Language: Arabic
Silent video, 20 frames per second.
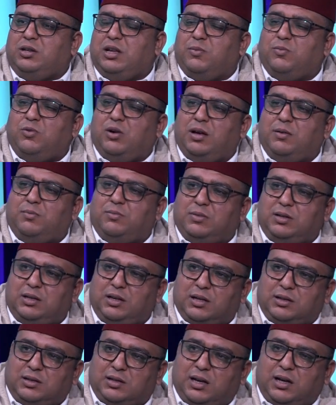يا محمد
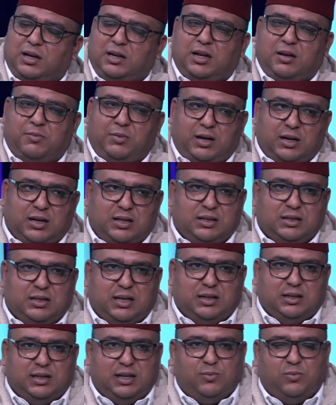يا طه يا بحر
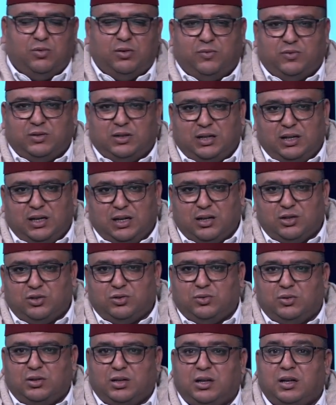التعظيم والفضل يا
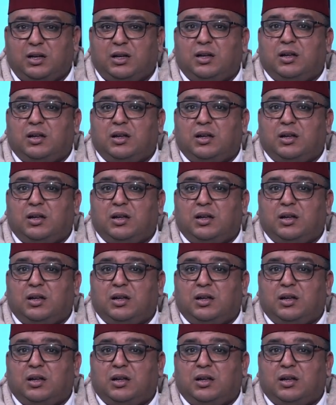رسول الله